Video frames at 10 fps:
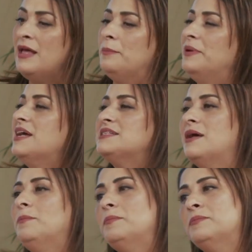
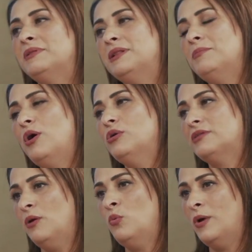بحسب مثل ما
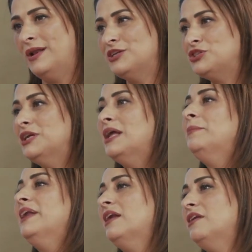قلت أول شيء
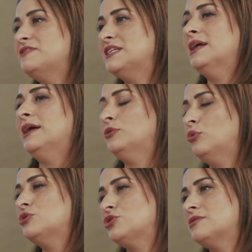المنعة النفسية عند
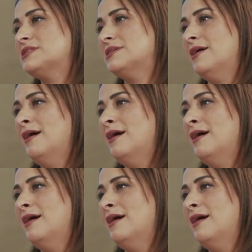كل شخص آه،